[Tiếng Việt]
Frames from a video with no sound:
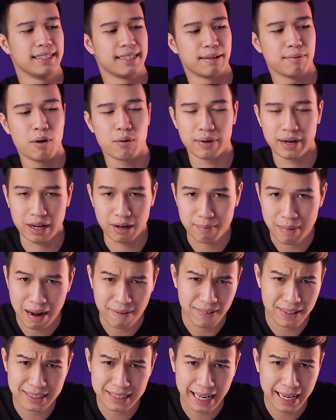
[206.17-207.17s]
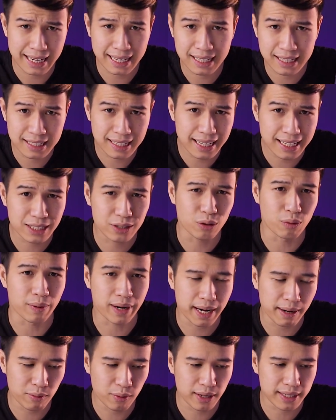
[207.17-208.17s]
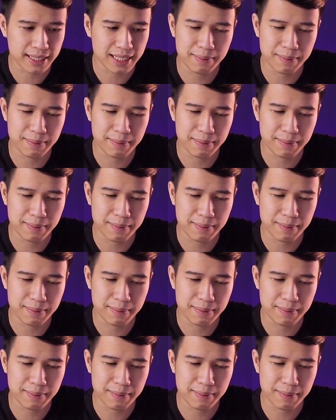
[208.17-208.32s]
Cái màu này nó bám vân tay kinh khủng khiếp luôn.